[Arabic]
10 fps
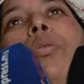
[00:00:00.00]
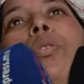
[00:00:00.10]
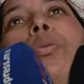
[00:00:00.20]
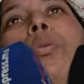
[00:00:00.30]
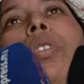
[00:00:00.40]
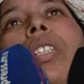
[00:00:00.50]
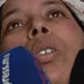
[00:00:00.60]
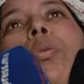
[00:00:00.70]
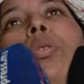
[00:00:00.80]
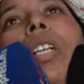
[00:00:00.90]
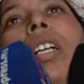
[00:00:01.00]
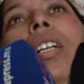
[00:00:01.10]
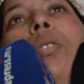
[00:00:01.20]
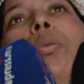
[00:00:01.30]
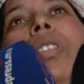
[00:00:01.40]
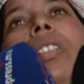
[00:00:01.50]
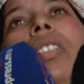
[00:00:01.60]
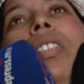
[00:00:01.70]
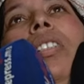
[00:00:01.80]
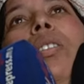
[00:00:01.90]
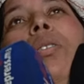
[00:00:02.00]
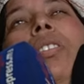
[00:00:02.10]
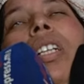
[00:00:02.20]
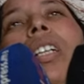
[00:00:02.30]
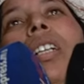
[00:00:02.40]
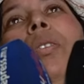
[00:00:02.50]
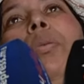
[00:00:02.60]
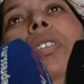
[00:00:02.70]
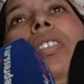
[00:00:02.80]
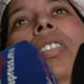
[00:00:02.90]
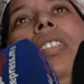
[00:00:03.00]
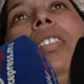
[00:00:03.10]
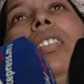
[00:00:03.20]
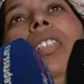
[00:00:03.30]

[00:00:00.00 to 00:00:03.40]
تتقول لي خود حق ولدك خود حق ولدك